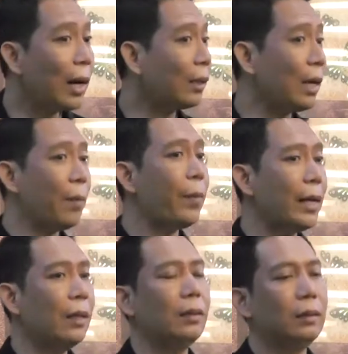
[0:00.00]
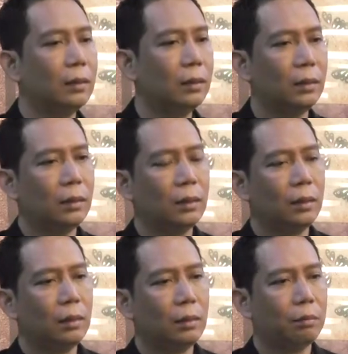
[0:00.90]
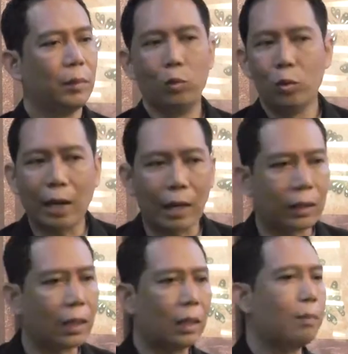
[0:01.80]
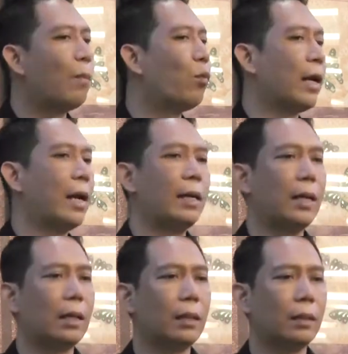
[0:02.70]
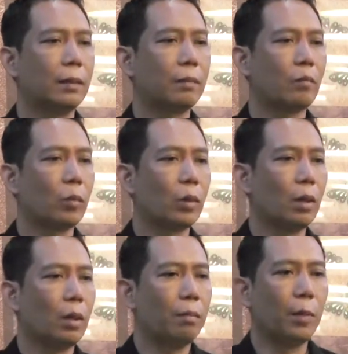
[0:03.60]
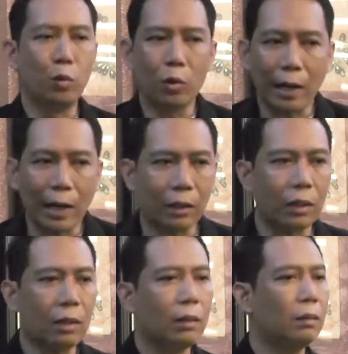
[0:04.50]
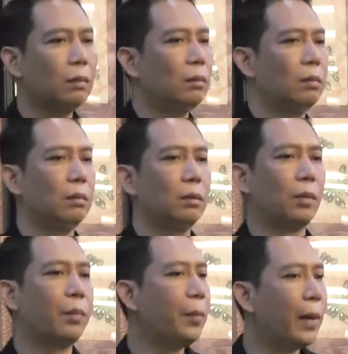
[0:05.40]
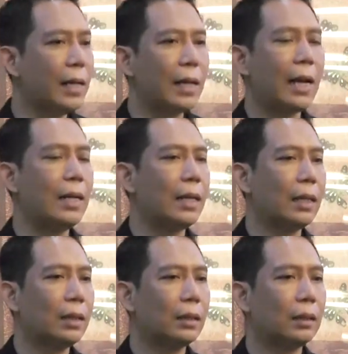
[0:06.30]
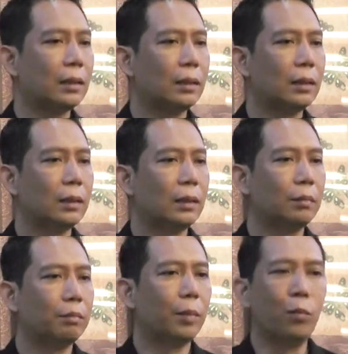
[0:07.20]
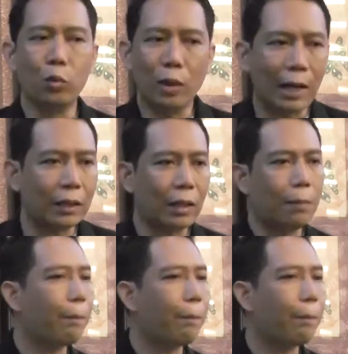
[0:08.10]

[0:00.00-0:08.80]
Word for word: karakter apa? Membunuh karakter kemampuan Anda. Membunuh karakter kepribadian Anda. Membunuh karakter